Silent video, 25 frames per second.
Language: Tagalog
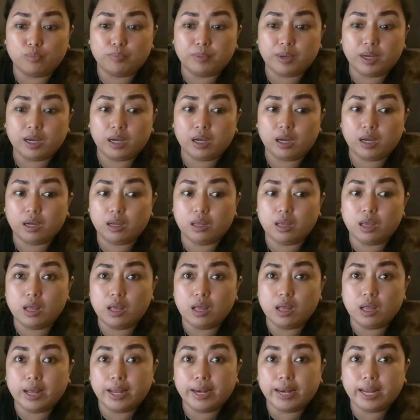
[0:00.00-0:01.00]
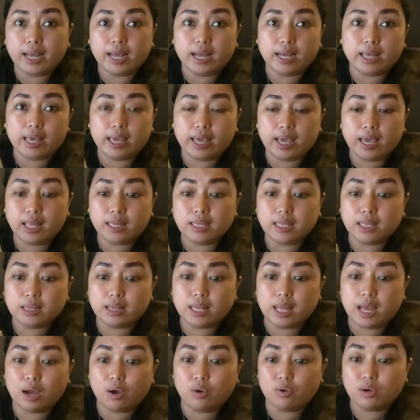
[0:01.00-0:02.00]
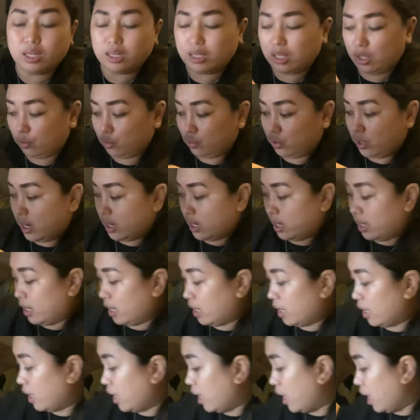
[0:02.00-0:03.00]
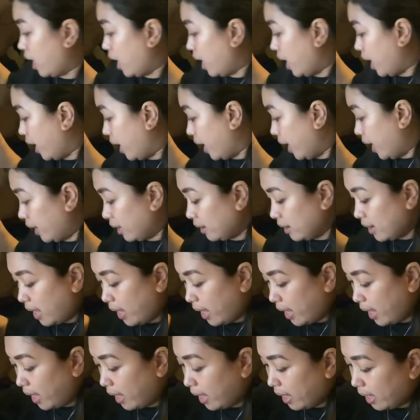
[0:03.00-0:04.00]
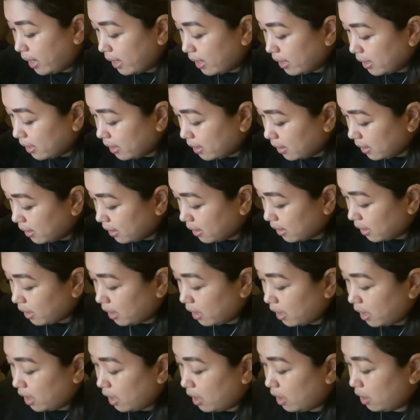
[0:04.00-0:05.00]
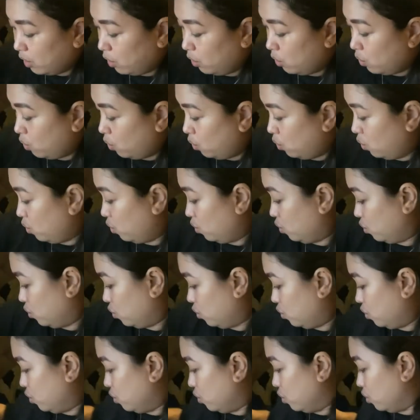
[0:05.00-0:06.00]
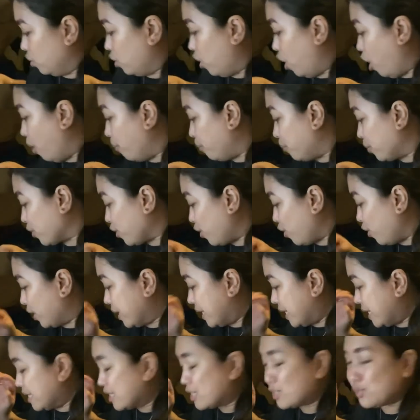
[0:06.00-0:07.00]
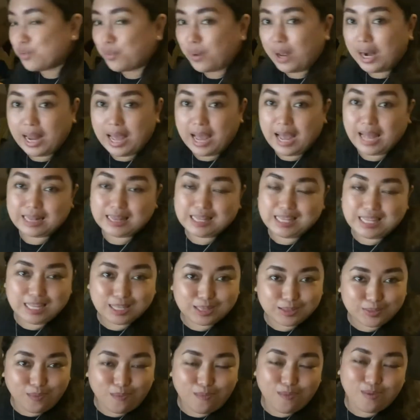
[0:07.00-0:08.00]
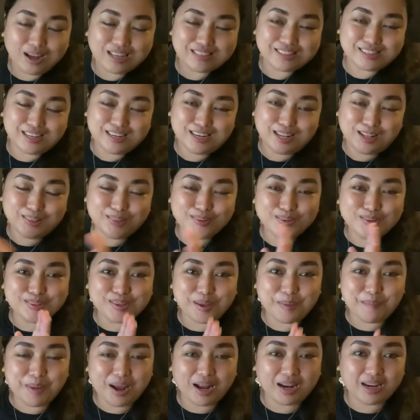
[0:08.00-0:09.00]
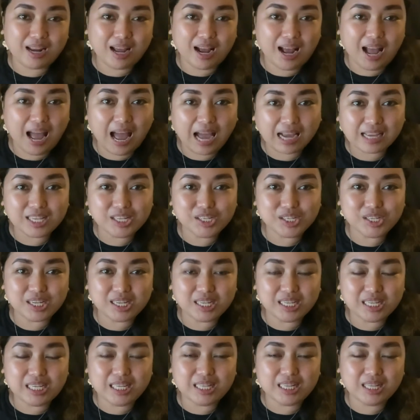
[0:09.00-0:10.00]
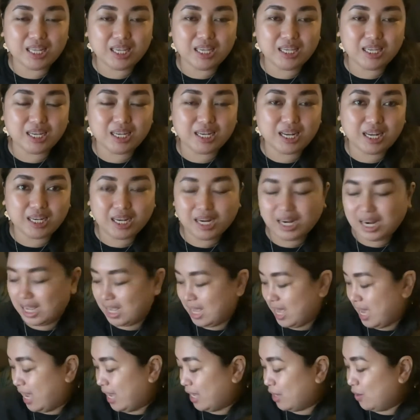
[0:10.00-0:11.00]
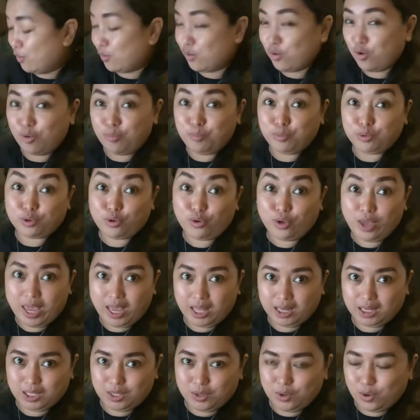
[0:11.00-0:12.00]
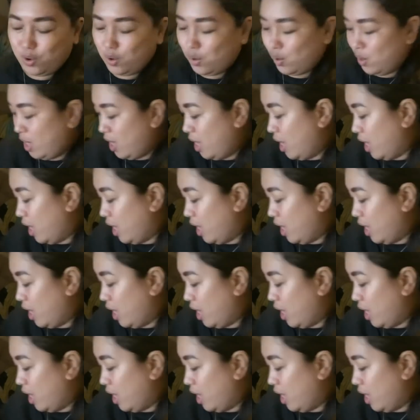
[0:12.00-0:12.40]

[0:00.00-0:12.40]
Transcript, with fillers: Pag nag-edit na ako, nandito na rin. And then, yung GoPro is wala dito. Kasi nandun sa bag ng akin Shiri. Hindi niya na nilagay yung GoPro 8 ko.